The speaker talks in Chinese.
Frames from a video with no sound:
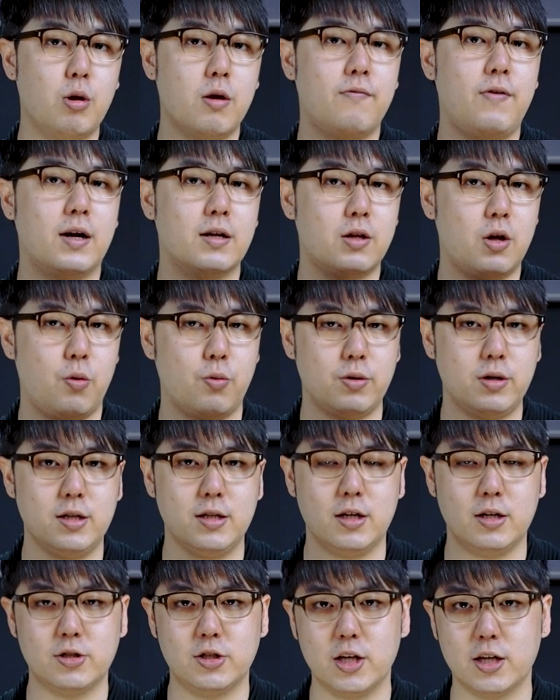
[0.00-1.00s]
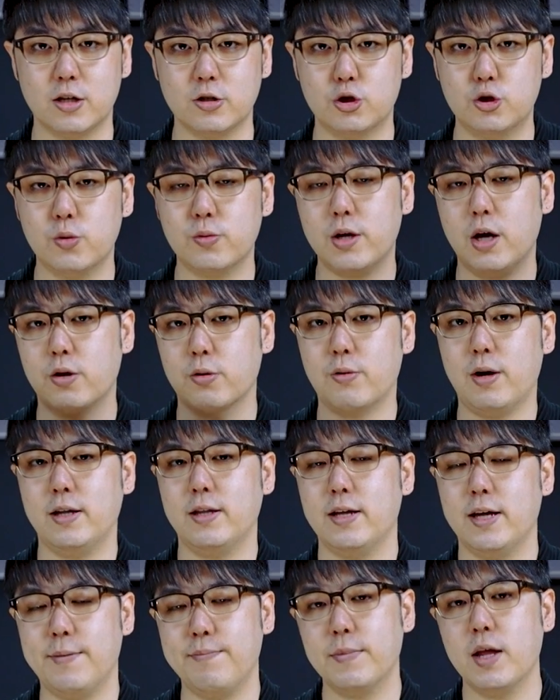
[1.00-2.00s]
对方同意的这个重要的观
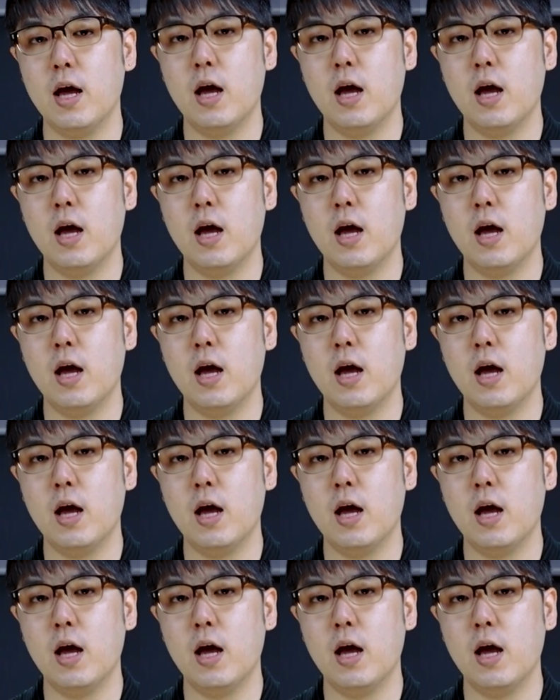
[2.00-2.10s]
念。